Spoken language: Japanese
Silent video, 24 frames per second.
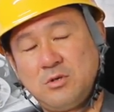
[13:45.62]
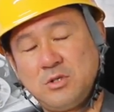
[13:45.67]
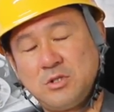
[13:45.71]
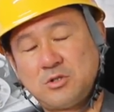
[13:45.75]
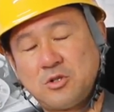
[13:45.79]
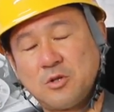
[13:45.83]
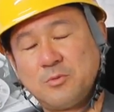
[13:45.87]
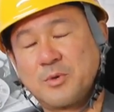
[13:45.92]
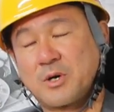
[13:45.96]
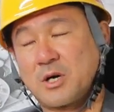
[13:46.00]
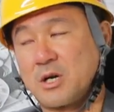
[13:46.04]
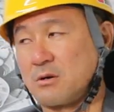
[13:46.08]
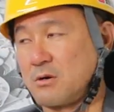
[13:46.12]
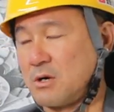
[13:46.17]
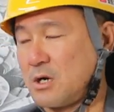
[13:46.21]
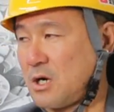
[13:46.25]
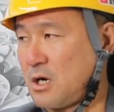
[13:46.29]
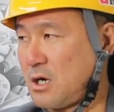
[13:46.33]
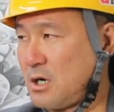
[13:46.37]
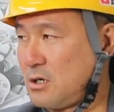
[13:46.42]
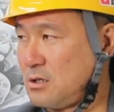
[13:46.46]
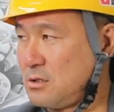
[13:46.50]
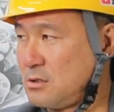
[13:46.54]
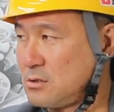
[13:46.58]
言ってるのかな
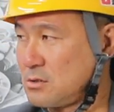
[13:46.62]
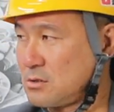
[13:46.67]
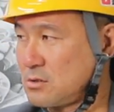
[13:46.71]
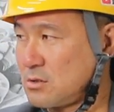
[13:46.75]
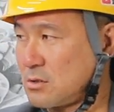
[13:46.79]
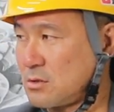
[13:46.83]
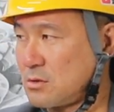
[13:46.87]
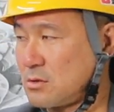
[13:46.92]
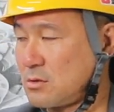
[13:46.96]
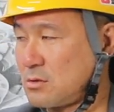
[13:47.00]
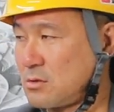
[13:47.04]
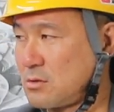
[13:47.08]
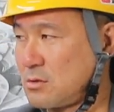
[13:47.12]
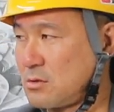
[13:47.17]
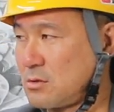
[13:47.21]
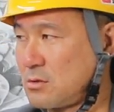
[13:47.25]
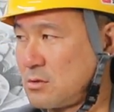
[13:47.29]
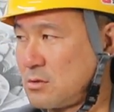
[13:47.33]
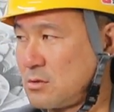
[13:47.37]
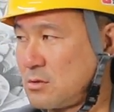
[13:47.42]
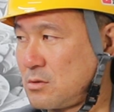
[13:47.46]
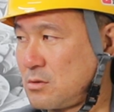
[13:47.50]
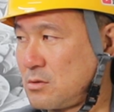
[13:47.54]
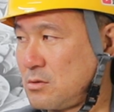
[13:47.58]
そ
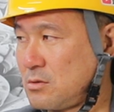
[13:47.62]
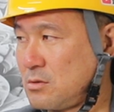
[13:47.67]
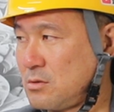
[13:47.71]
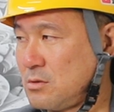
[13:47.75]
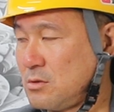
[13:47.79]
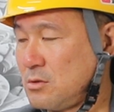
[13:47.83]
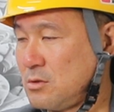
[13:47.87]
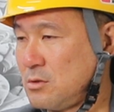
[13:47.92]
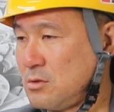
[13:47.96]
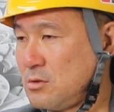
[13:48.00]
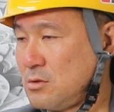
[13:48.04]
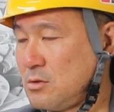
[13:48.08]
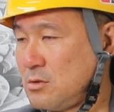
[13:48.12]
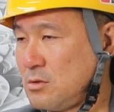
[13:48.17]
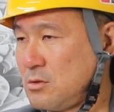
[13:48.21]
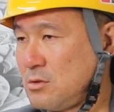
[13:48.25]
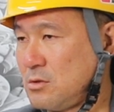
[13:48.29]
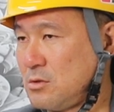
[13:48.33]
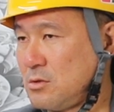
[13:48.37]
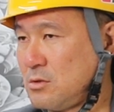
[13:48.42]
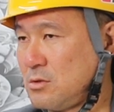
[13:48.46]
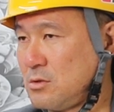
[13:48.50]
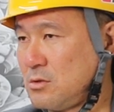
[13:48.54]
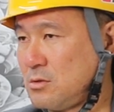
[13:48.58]
の
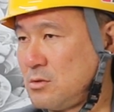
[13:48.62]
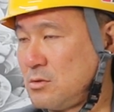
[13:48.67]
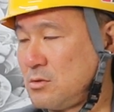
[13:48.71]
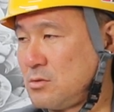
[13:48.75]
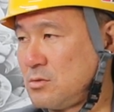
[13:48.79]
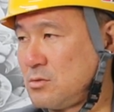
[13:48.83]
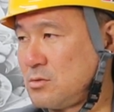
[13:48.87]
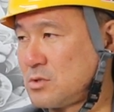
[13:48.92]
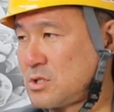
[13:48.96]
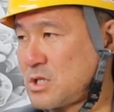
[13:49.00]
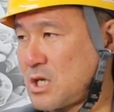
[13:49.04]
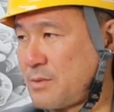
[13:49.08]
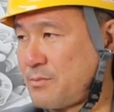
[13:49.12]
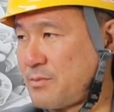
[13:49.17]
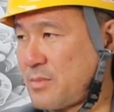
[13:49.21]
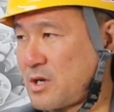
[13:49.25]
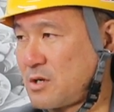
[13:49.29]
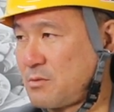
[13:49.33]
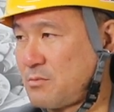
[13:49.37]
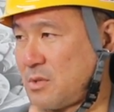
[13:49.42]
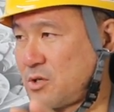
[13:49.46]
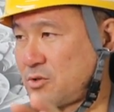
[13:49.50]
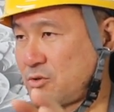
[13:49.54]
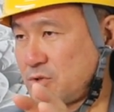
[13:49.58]

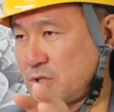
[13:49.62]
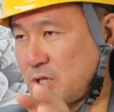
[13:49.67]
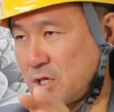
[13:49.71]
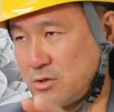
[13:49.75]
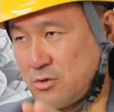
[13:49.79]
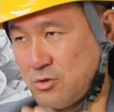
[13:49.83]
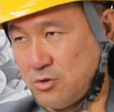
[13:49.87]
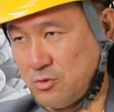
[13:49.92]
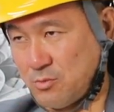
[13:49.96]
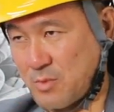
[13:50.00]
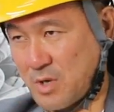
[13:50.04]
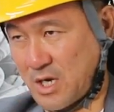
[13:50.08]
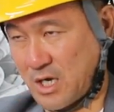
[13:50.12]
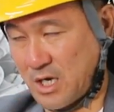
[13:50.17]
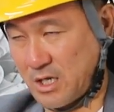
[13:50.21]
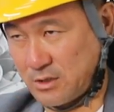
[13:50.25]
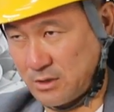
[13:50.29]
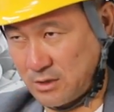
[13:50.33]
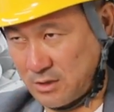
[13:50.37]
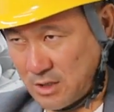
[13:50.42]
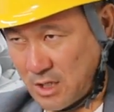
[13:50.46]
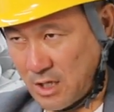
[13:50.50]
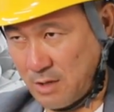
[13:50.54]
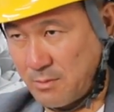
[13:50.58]
300万のじゃ車
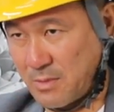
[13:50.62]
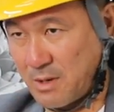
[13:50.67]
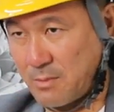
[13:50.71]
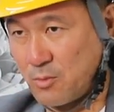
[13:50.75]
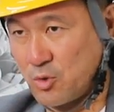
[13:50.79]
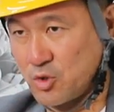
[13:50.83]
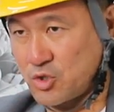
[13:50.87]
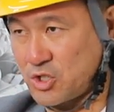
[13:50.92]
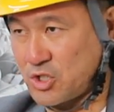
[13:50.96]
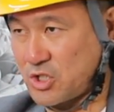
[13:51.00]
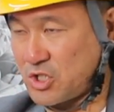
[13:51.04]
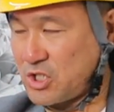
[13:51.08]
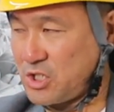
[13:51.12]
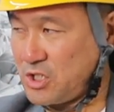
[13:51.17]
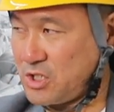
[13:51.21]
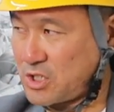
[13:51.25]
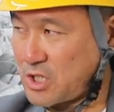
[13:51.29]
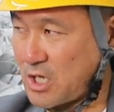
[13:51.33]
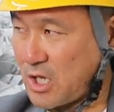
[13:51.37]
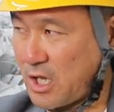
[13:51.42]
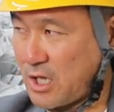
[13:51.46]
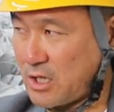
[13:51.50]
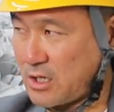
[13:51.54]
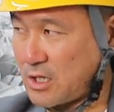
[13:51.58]
買って、まあ、もし新
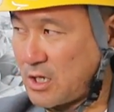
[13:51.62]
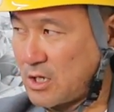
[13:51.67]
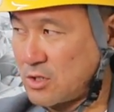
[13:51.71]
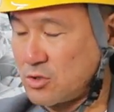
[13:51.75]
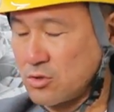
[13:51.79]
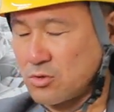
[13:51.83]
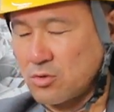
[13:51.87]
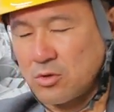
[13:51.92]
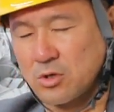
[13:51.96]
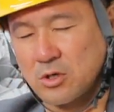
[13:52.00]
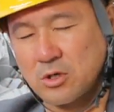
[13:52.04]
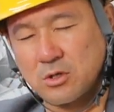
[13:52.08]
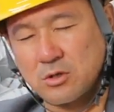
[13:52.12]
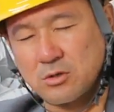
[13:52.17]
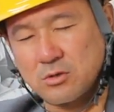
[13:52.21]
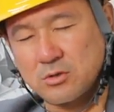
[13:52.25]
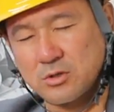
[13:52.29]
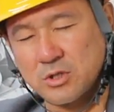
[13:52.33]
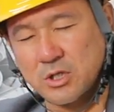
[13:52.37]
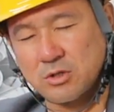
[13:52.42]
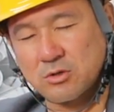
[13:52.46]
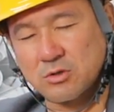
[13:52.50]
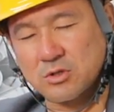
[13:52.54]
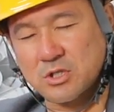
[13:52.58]
車だったらちょっとこれ
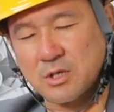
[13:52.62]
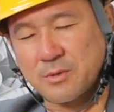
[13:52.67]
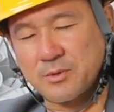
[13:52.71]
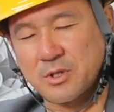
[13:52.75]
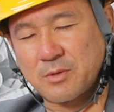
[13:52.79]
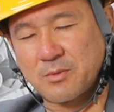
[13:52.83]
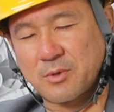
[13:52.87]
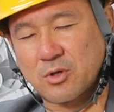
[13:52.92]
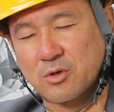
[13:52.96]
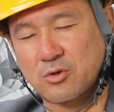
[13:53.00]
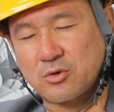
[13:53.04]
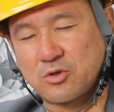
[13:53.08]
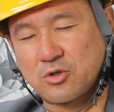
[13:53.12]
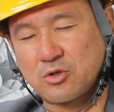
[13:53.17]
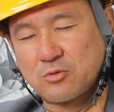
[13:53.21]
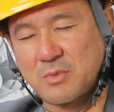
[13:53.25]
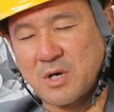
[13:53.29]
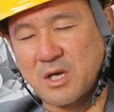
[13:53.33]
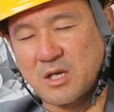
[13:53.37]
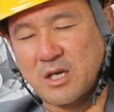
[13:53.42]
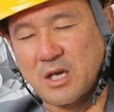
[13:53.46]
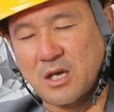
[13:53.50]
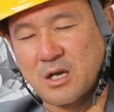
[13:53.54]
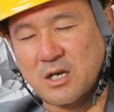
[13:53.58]
ネットで調べてもらって
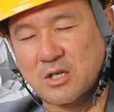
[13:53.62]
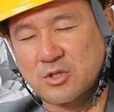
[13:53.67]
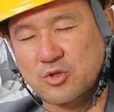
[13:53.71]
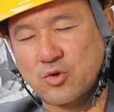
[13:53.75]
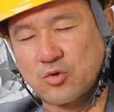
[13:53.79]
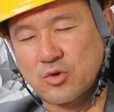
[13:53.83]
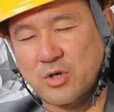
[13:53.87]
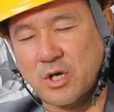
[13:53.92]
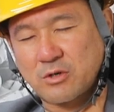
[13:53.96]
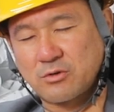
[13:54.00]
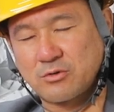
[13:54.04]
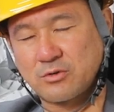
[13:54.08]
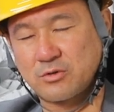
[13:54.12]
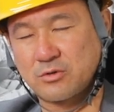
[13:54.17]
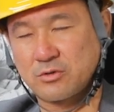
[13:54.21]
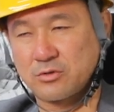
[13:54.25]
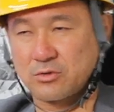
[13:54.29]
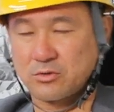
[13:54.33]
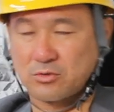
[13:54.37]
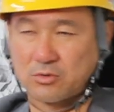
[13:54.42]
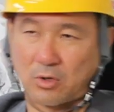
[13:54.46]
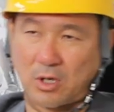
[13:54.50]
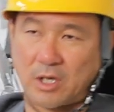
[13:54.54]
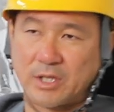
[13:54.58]
車原価償却
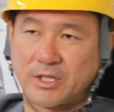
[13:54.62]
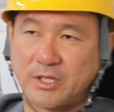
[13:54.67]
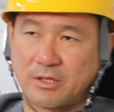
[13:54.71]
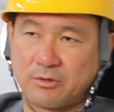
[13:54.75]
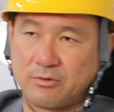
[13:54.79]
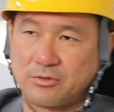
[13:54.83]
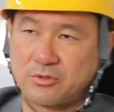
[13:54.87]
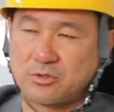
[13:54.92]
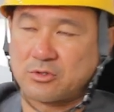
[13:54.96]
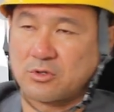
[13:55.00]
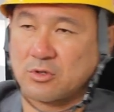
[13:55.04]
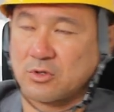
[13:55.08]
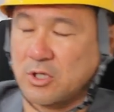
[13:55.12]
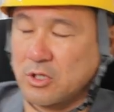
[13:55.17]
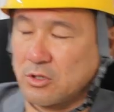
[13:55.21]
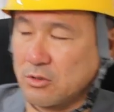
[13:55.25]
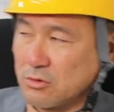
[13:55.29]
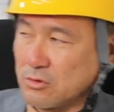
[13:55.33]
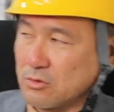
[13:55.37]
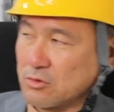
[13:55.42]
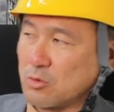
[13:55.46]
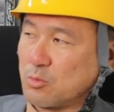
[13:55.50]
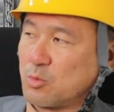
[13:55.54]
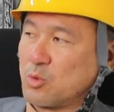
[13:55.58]
とかって打つと出て
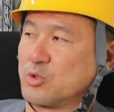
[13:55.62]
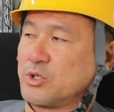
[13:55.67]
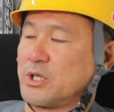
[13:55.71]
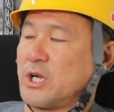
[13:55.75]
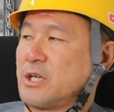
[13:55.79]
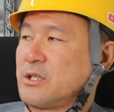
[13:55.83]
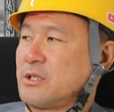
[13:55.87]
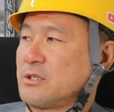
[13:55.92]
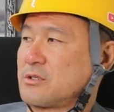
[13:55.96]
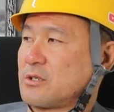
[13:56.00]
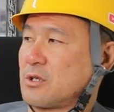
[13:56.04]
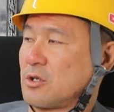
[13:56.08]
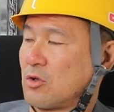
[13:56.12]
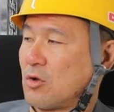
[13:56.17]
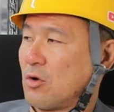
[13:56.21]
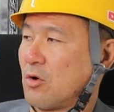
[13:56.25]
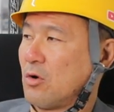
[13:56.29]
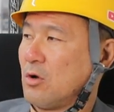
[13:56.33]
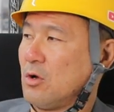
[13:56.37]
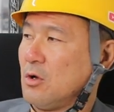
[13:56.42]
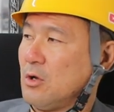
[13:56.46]
くると思うんであれですけど